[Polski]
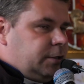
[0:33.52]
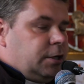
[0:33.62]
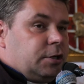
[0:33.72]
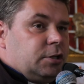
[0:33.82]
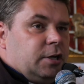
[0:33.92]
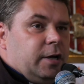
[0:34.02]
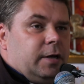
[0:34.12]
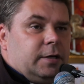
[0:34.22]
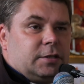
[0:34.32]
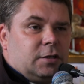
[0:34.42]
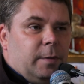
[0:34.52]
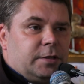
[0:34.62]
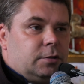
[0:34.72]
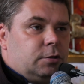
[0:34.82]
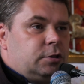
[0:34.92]
Cieszę się z
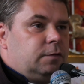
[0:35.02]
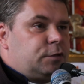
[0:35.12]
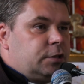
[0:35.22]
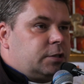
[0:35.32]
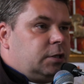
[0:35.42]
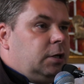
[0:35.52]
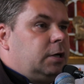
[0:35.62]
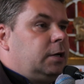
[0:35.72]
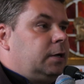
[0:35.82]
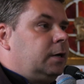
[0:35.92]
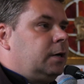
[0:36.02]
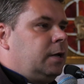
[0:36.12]
obecności wszystkich